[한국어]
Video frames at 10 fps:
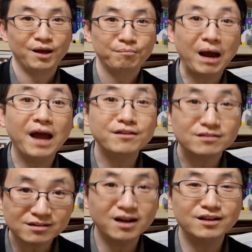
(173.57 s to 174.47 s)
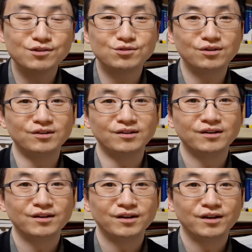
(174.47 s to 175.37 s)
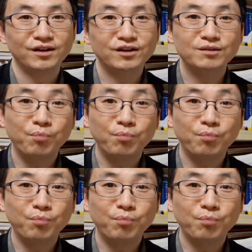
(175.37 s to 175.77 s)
파이널 특강인 거죠. 이거는